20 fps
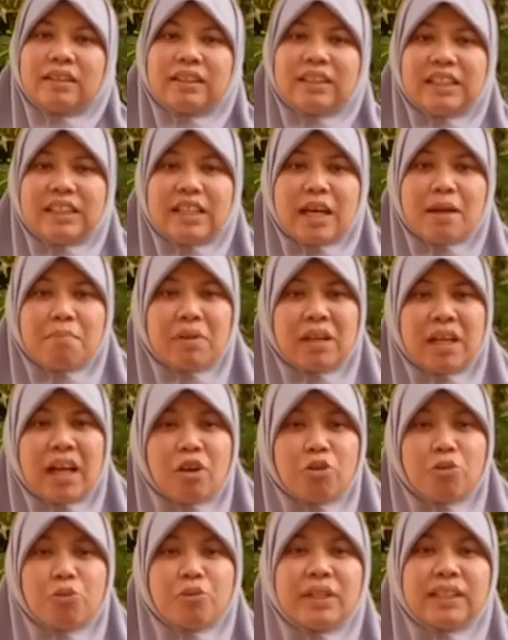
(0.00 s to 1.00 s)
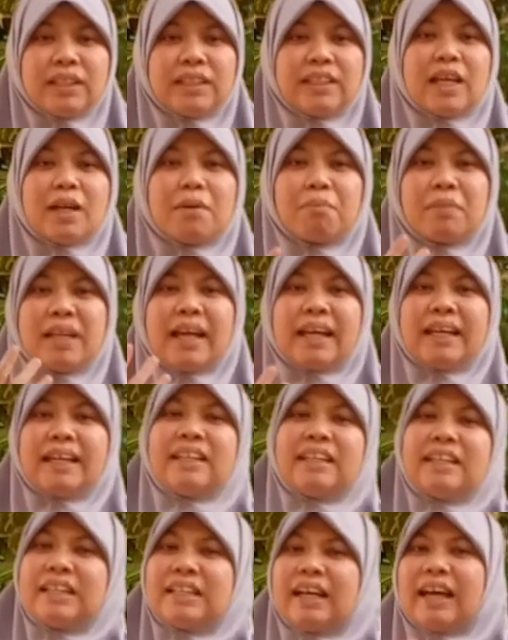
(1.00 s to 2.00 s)
tidak mengakui, tidak
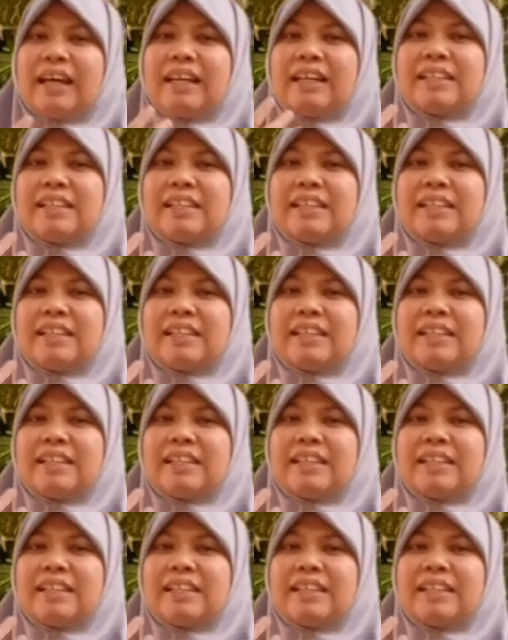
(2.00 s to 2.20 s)
meyakini dengan